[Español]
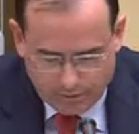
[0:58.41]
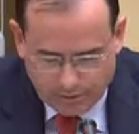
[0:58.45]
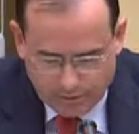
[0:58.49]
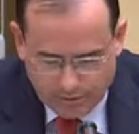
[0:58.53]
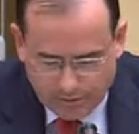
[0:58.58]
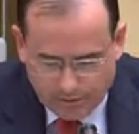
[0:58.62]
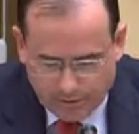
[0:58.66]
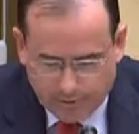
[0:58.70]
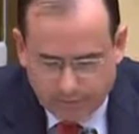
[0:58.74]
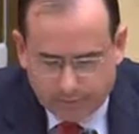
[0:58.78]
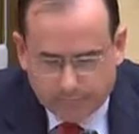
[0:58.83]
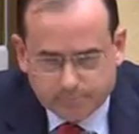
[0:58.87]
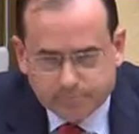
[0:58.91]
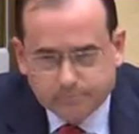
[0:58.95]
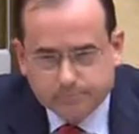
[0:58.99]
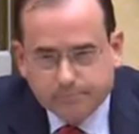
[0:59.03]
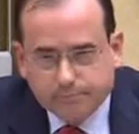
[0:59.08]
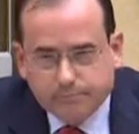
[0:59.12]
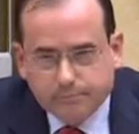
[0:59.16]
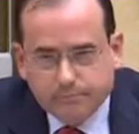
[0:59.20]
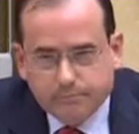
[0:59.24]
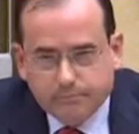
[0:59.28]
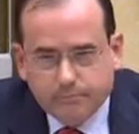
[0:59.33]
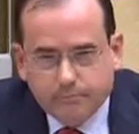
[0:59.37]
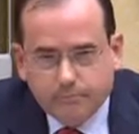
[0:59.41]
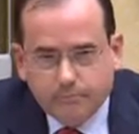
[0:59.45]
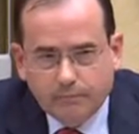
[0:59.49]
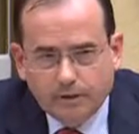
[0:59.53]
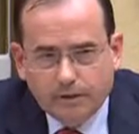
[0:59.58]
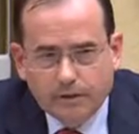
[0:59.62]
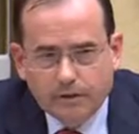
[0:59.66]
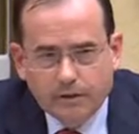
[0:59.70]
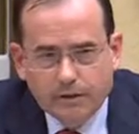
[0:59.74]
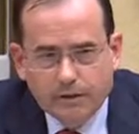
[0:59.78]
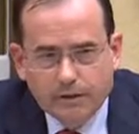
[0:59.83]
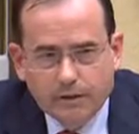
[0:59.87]
especial,
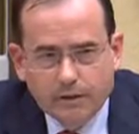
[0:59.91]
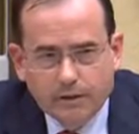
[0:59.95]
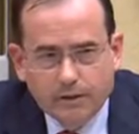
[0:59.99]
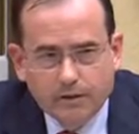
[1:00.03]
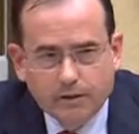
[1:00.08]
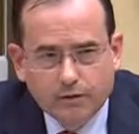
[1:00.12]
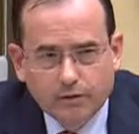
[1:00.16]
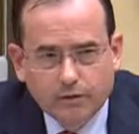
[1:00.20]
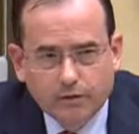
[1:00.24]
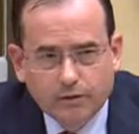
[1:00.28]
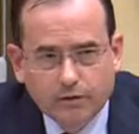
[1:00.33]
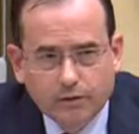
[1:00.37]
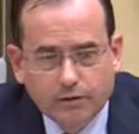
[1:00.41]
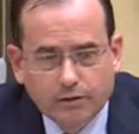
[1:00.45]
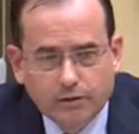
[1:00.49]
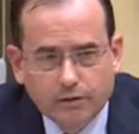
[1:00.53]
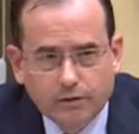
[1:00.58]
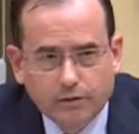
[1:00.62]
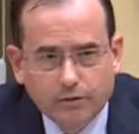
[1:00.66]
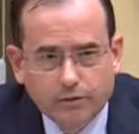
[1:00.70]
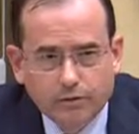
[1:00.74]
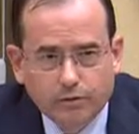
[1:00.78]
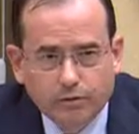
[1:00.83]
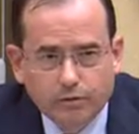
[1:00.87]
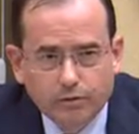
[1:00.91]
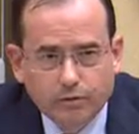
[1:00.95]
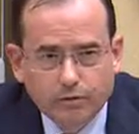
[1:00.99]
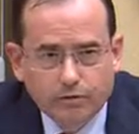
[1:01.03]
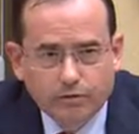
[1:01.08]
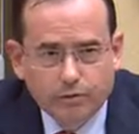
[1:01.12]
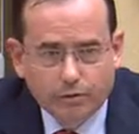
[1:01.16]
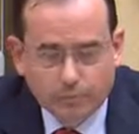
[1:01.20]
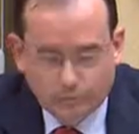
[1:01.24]
en todo el territorio